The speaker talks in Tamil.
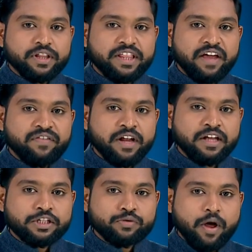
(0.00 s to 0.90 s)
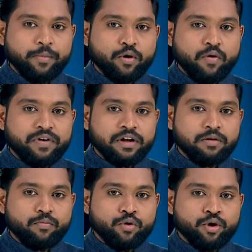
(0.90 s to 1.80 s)
தேவநாத சுவாமி கோவிலில்
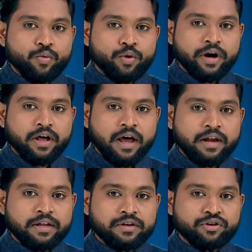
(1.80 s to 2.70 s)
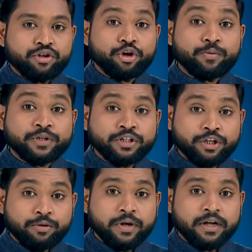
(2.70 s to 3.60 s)
முழு ஊரடங்கான இன்று இருபது
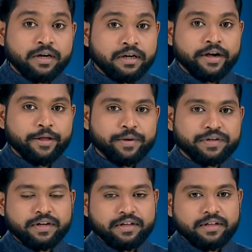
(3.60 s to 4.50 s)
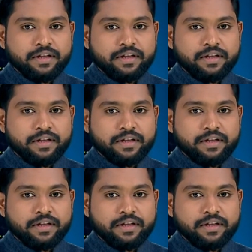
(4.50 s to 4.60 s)
திருமணங்கள் நடைபெற்றன